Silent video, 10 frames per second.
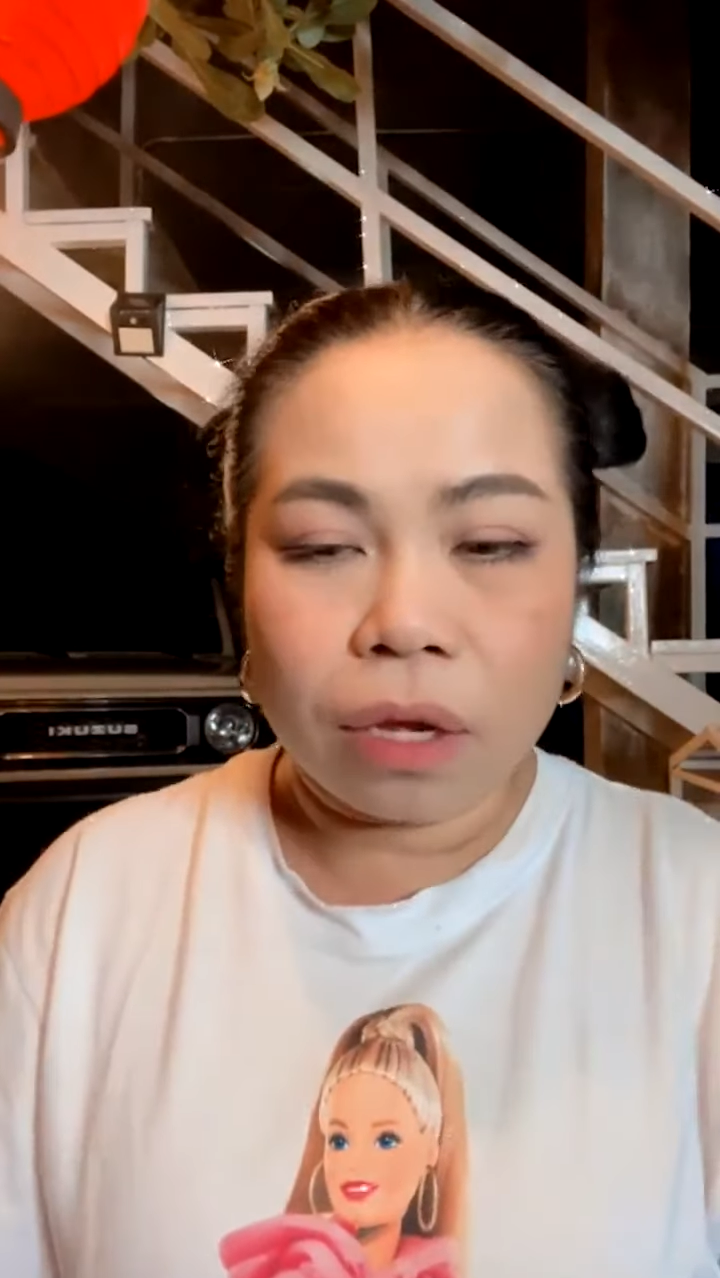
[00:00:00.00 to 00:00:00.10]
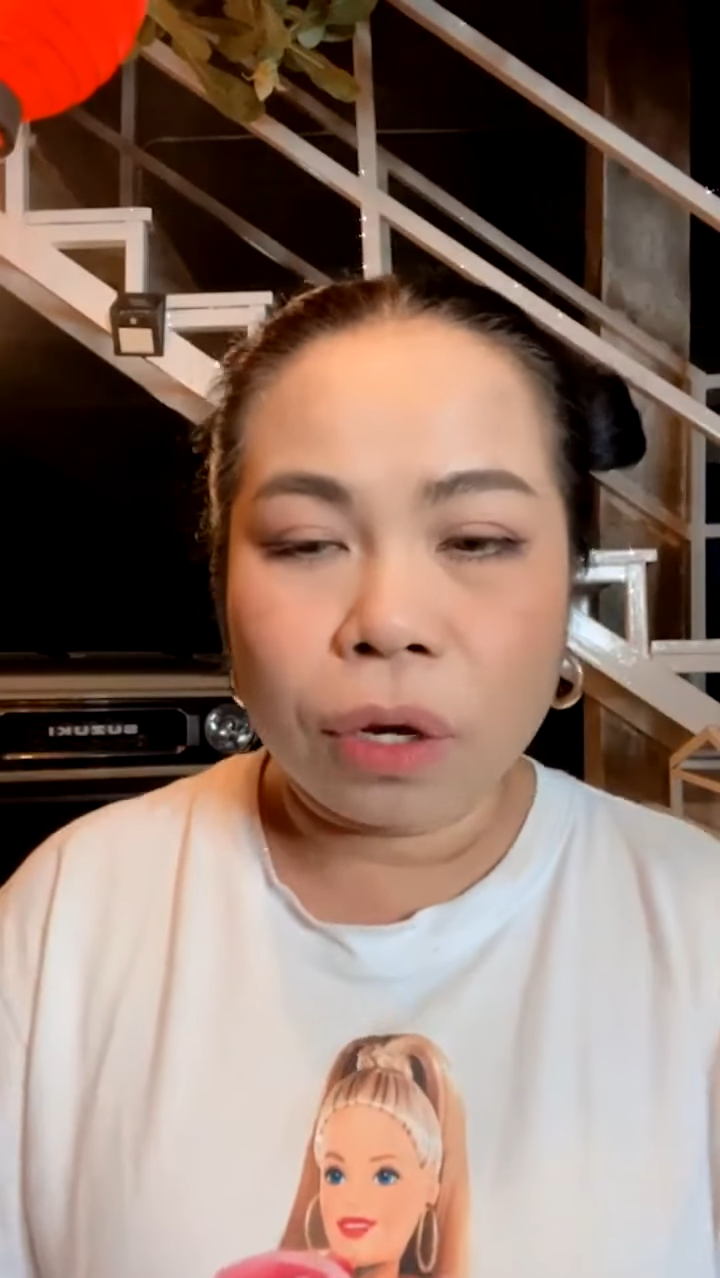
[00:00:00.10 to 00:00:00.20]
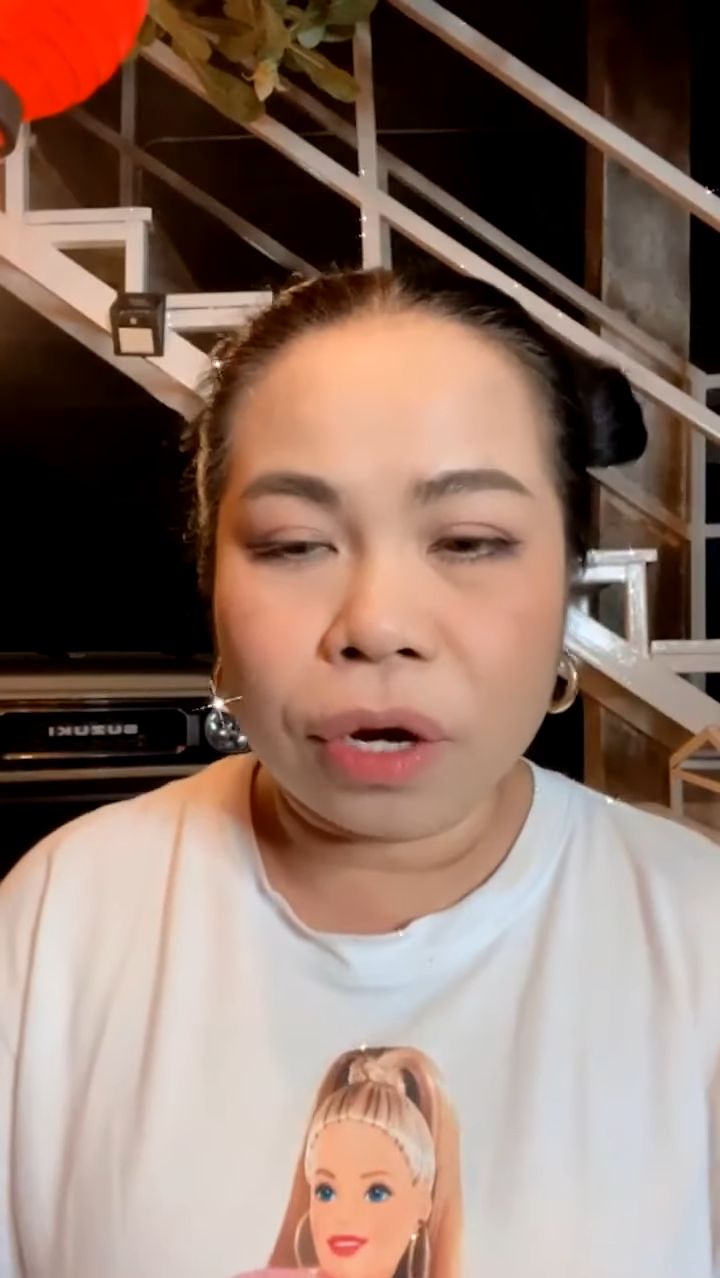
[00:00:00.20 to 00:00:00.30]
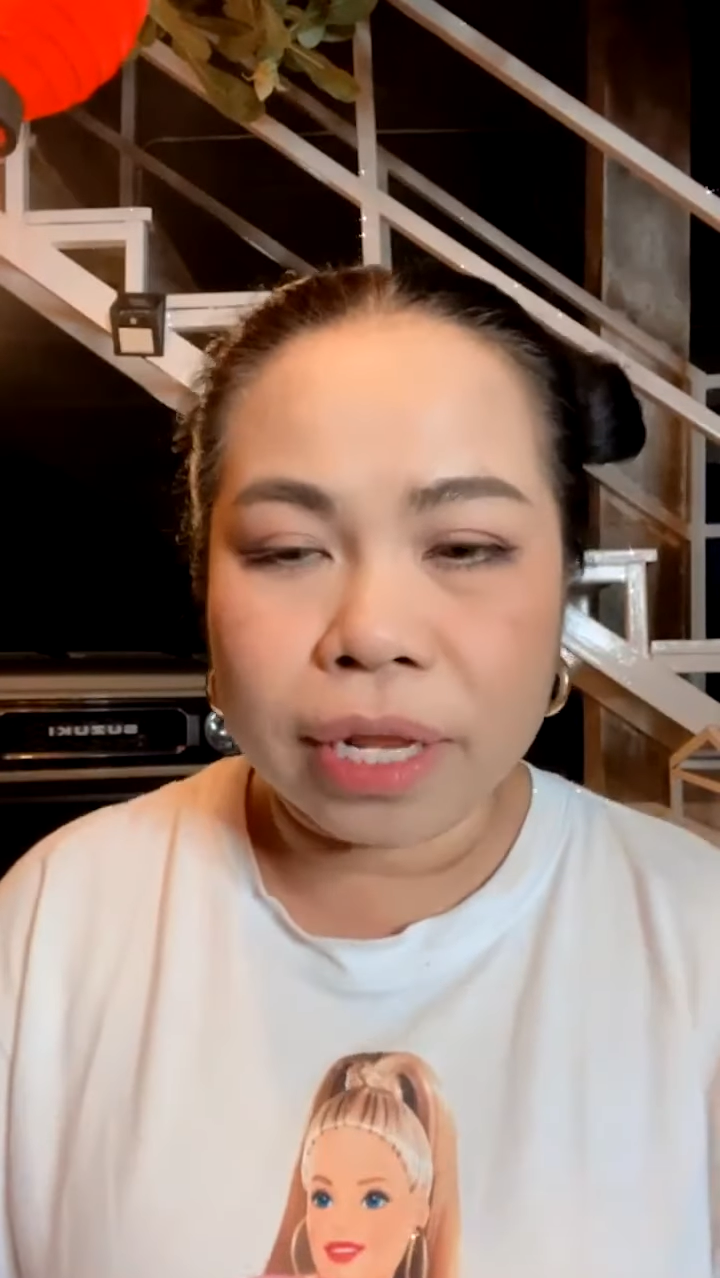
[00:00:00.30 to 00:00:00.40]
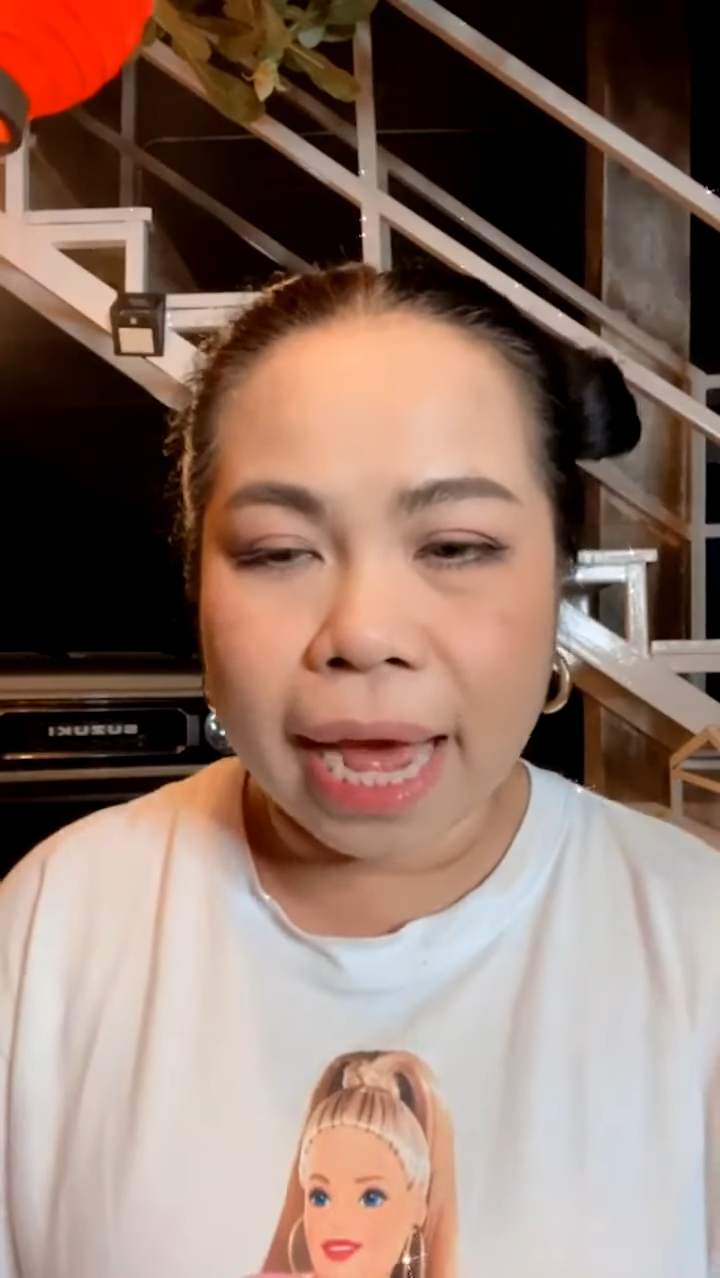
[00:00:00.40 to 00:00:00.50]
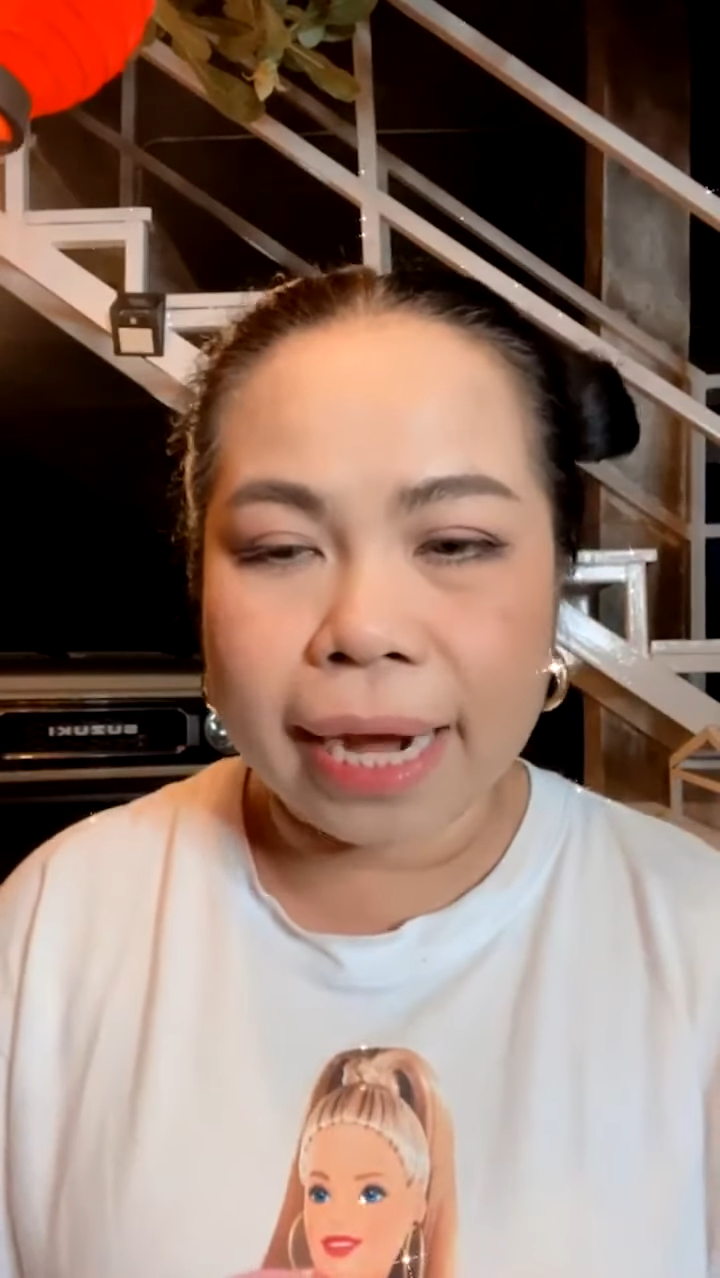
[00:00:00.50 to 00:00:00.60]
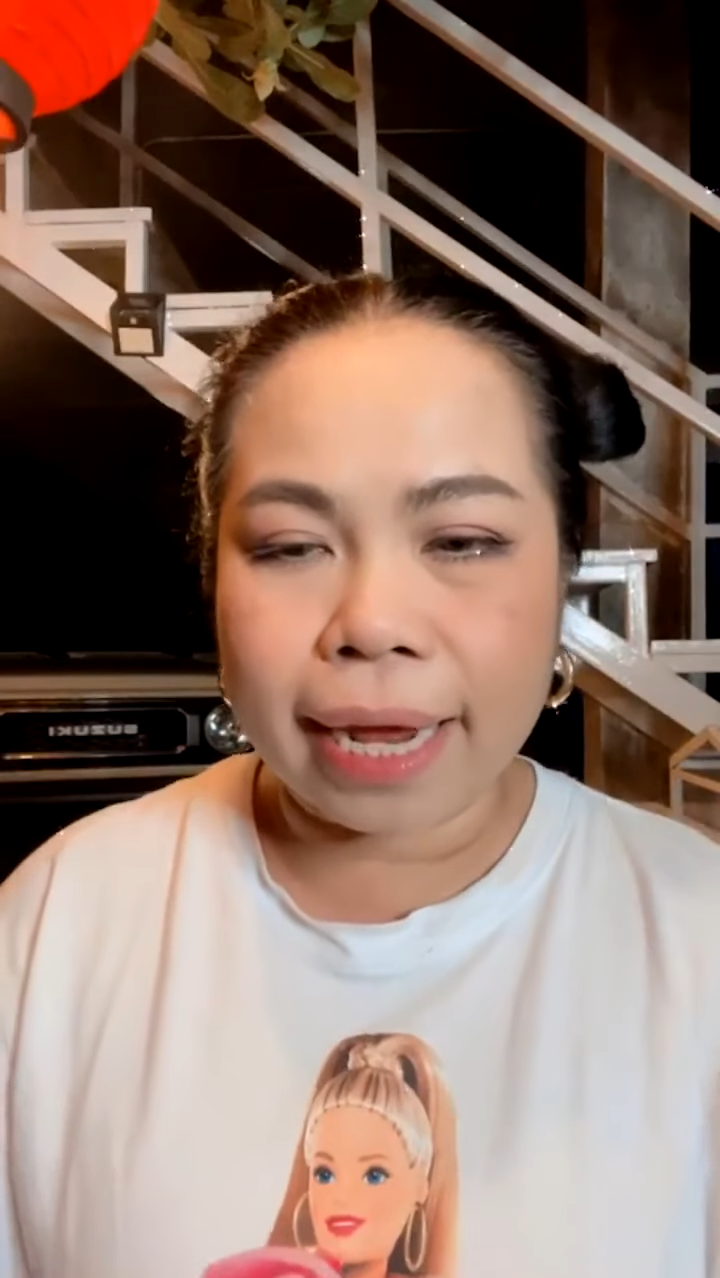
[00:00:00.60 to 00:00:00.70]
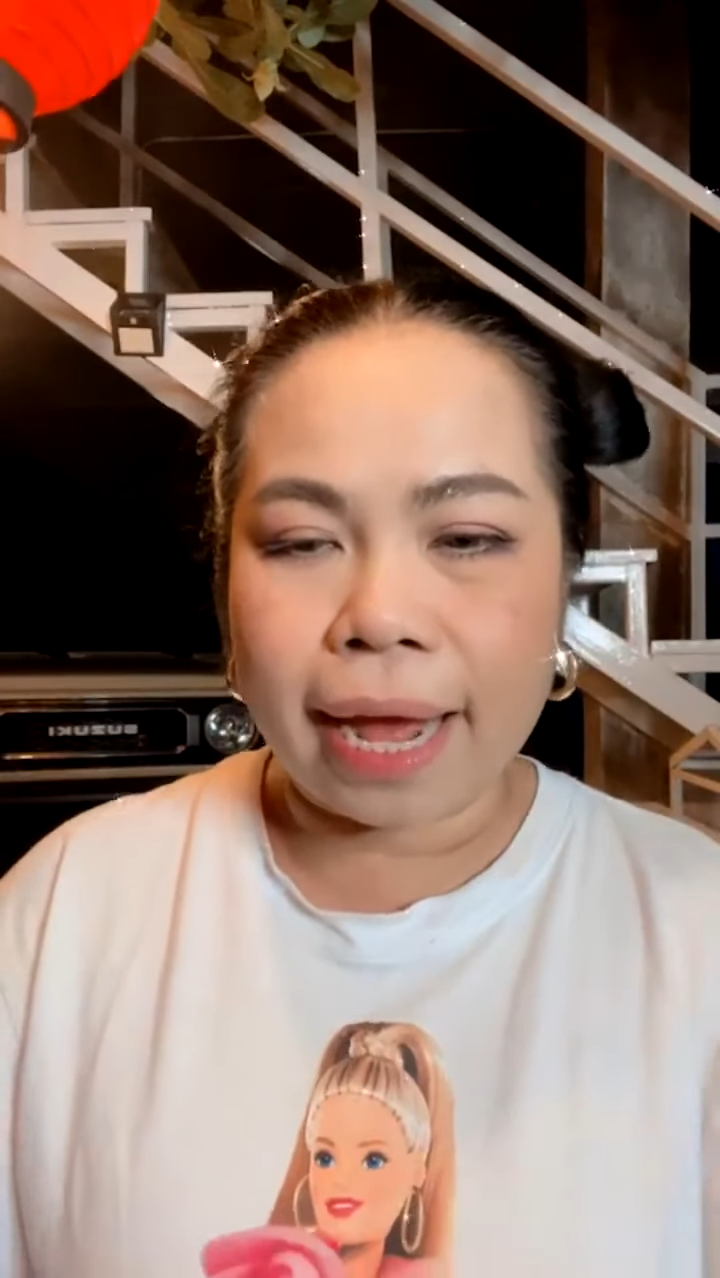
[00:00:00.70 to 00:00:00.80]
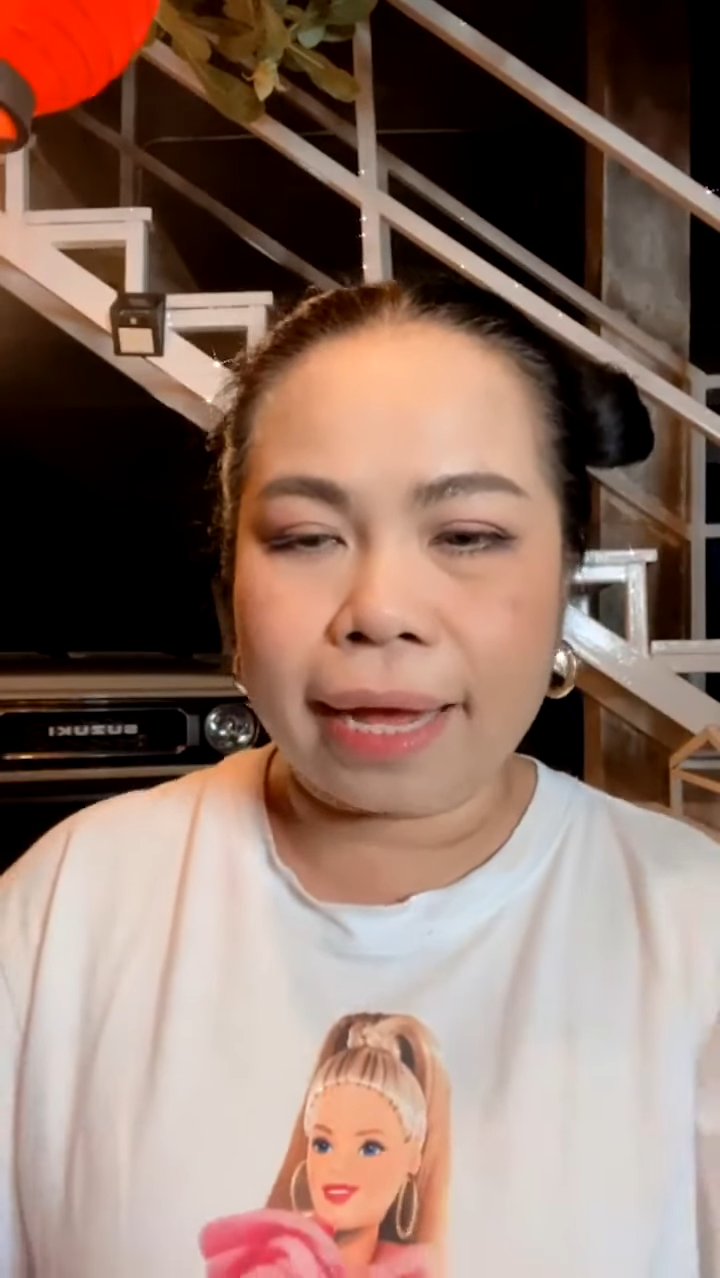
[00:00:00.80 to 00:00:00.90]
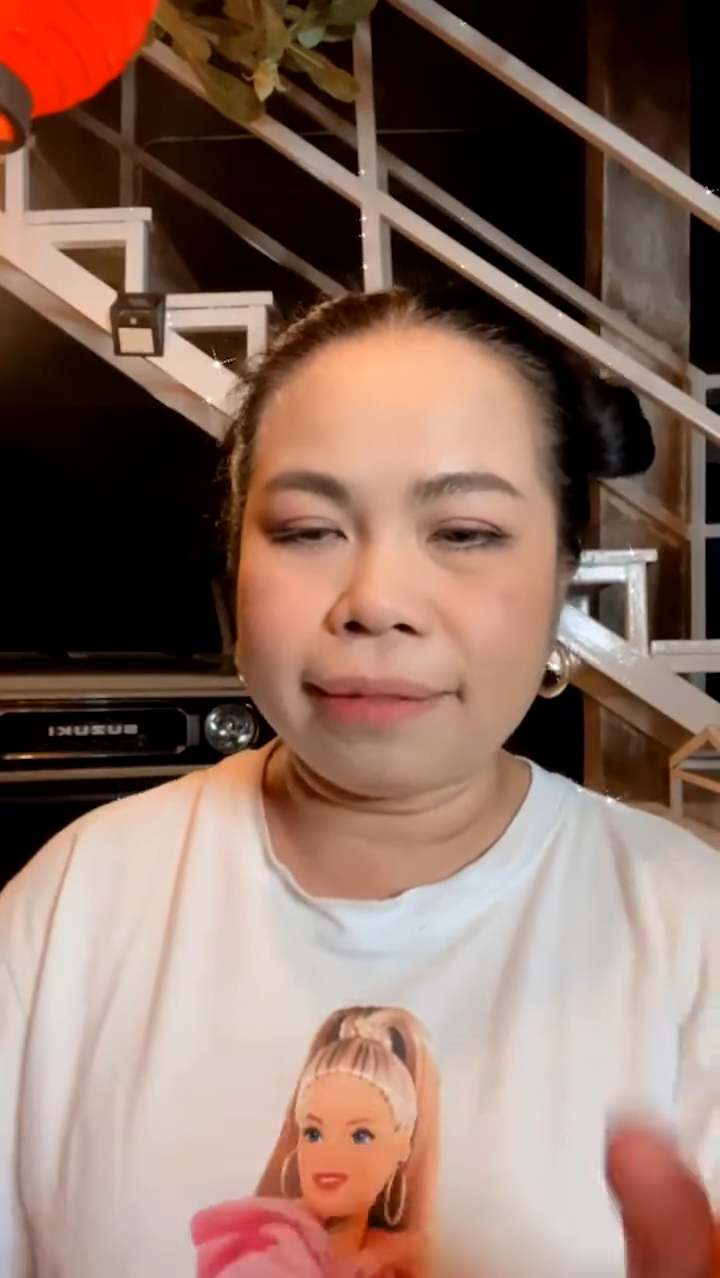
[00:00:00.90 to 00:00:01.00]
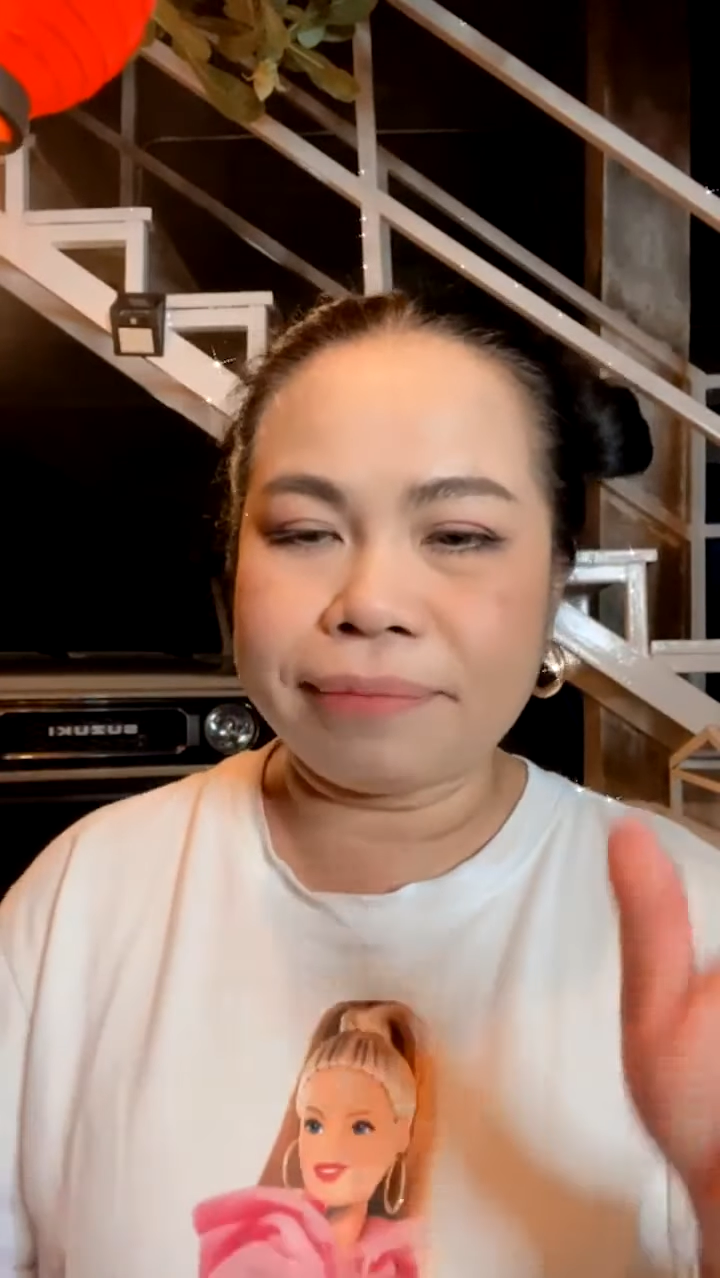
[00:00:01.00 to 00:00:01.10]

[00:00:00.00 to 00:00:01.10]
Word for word: ขออนุญาตนะคะ